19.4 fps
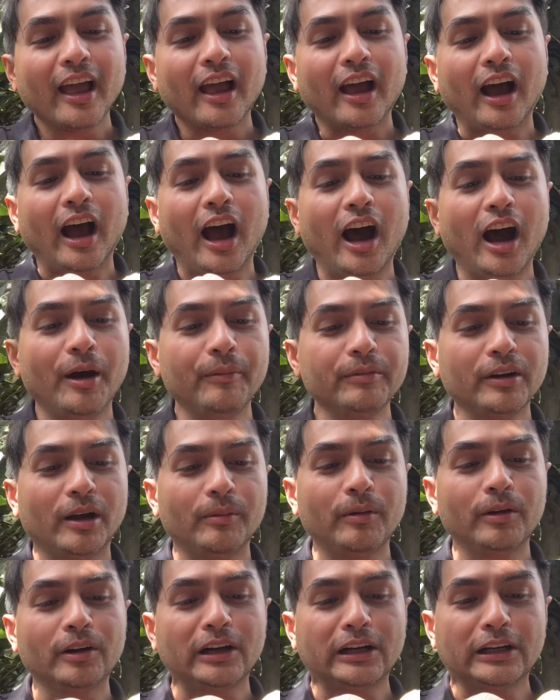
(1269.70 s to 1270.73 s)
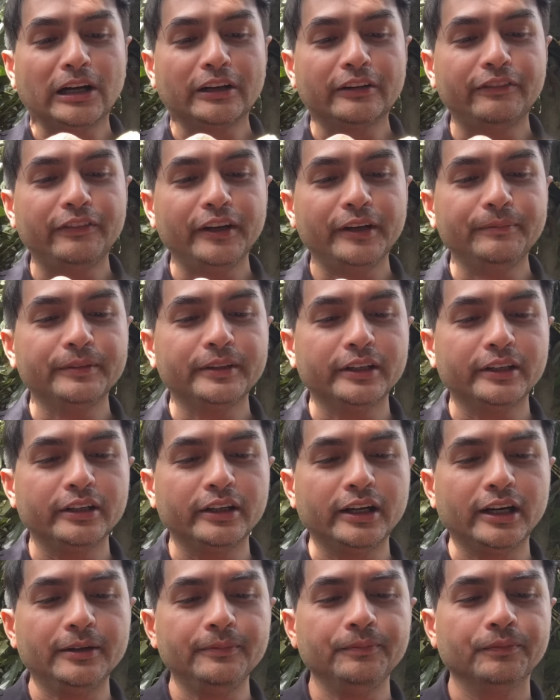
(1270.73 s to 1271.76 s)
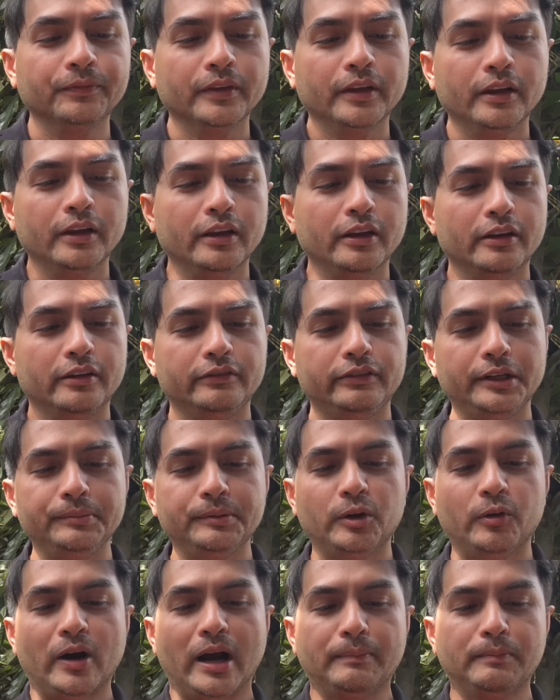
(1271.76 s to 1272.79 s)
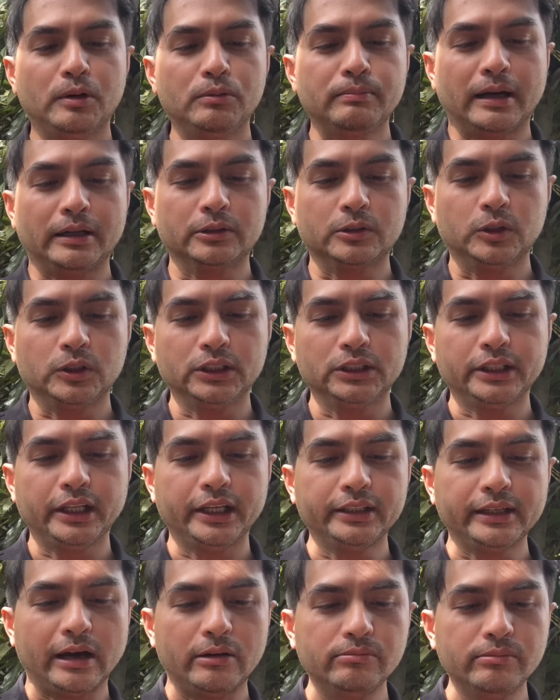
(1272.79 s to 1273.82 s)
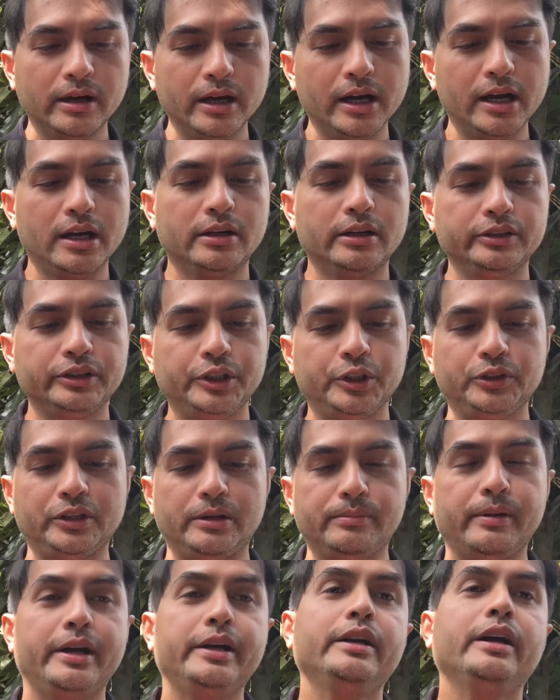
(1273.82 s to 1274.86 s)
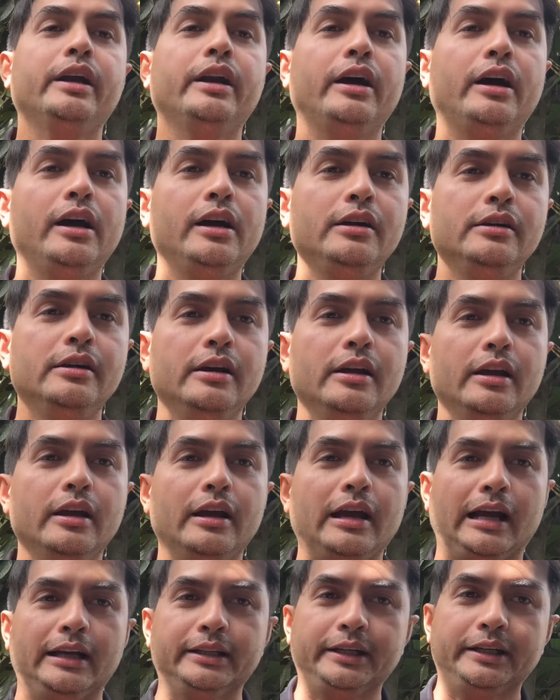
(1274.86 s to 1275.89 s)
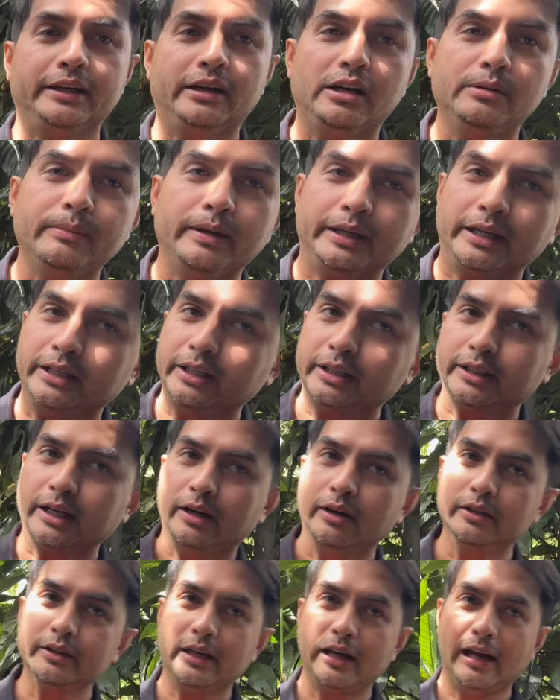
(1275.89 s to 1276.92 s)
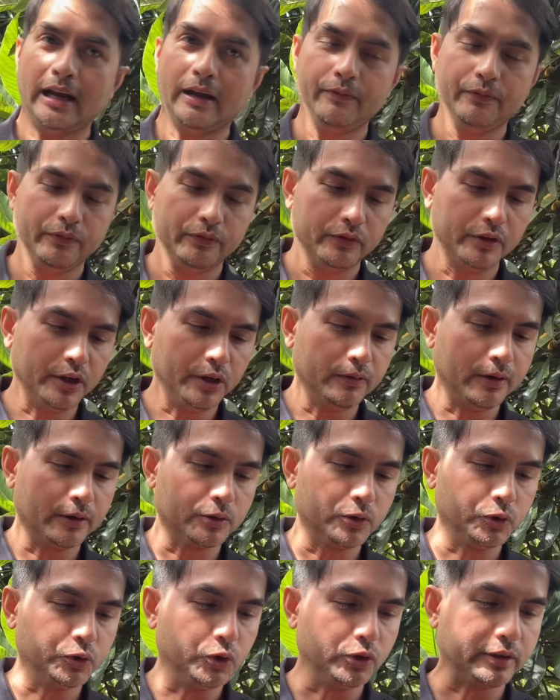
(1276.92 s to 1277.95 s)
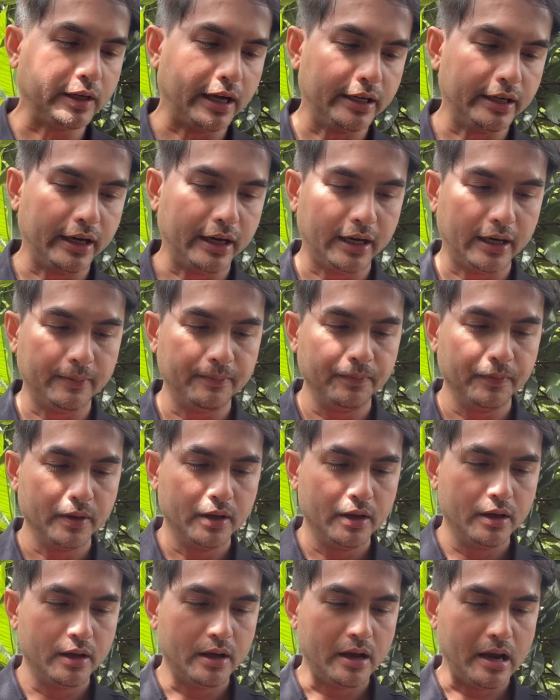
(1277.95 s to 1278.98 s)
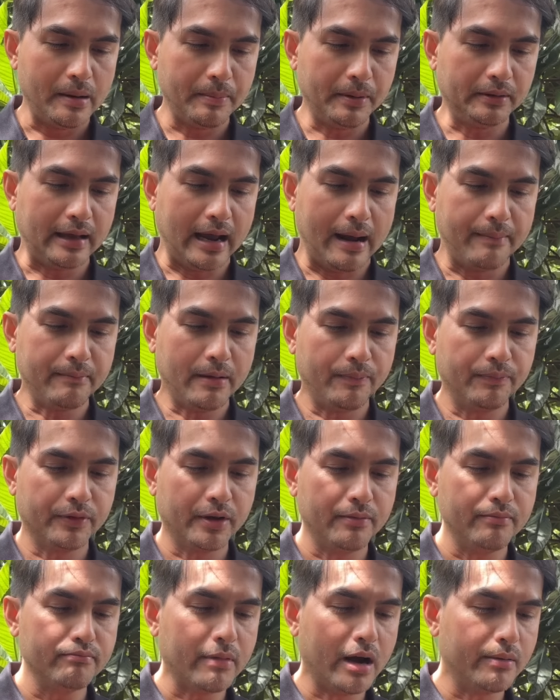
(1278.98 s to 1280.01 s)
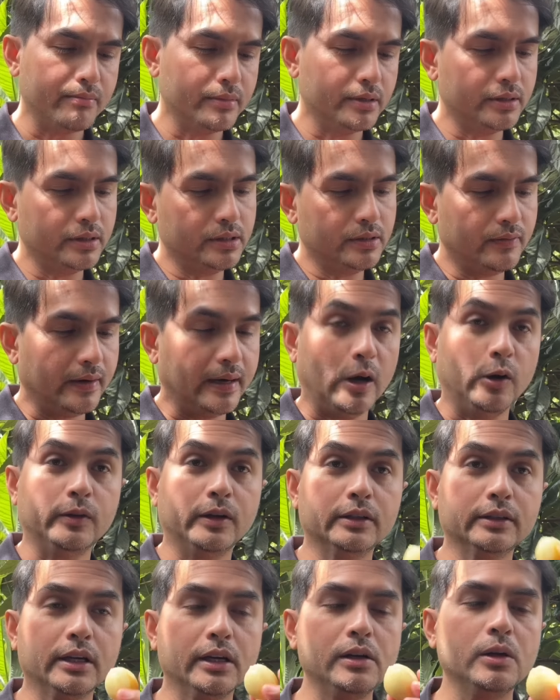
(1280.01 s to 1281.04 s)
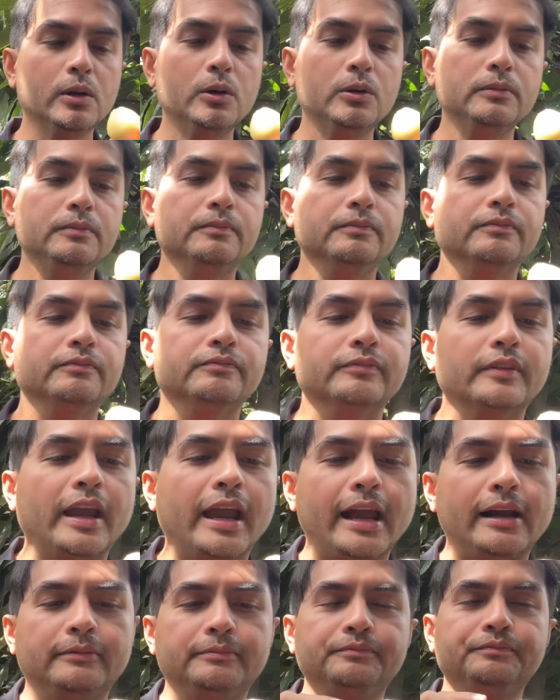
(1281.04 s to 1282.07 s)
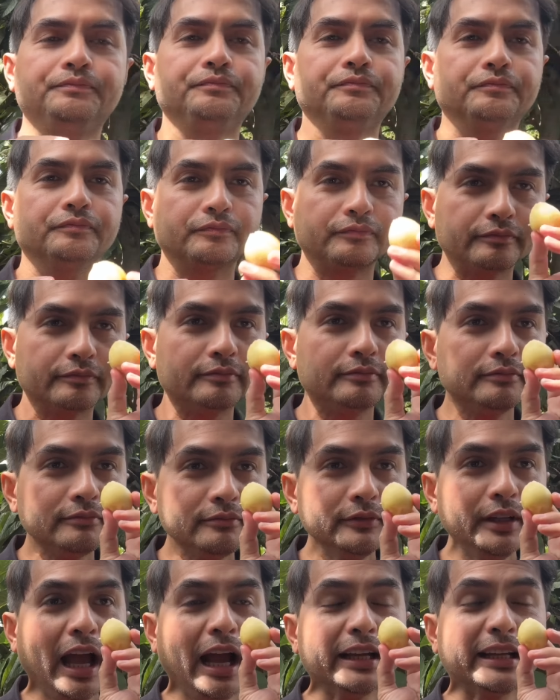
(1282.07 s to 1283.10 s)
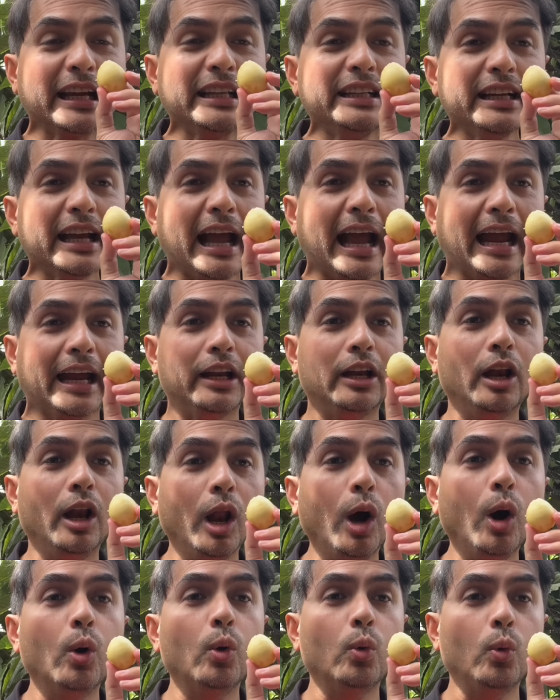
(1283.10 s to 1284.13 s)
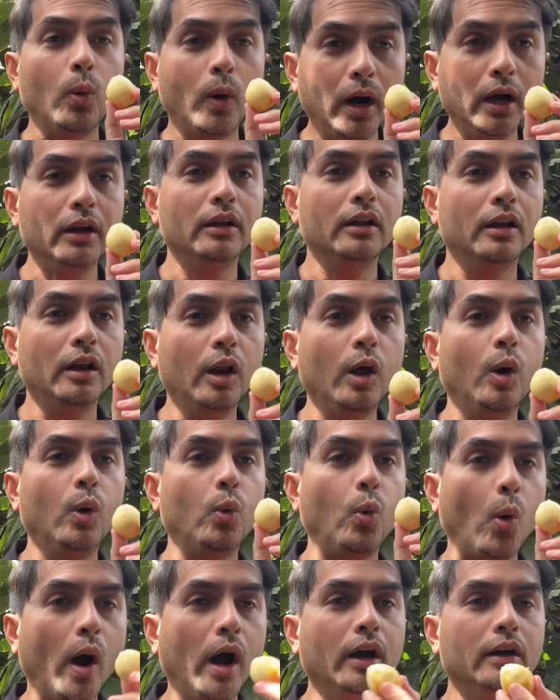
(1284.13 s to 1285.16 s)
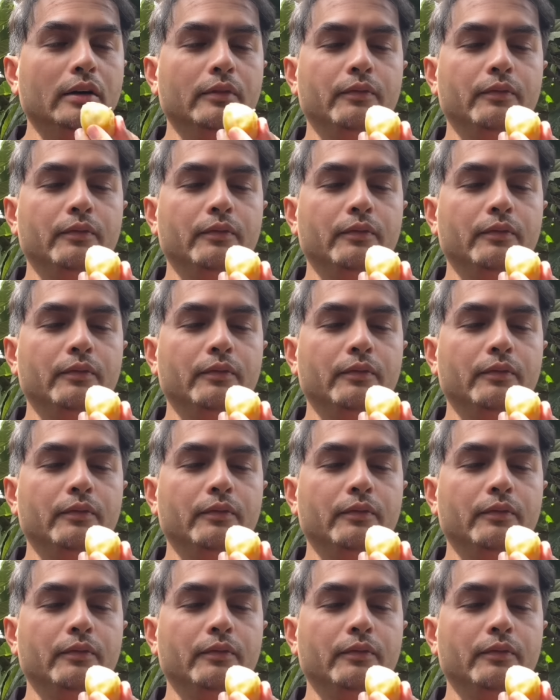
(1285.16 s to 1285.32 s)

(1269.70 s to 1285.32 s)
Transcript: Ờ, hôm rồi mọi người coi phim chưa? Phim Đóa Hoa Mong Manh của Đức Tiến đóng á, có chiếu tại Mỹ rồi đó. Anh chị nào ở Mỹ nhớ đi coi nha, chiếu vào cuối tuần này nè, hai mươi tám, hai mươi chín, ba mươi và đầu tháng tư luôn ha. Đây, trái thứ hai, Lô Quốc, Lô Quốc.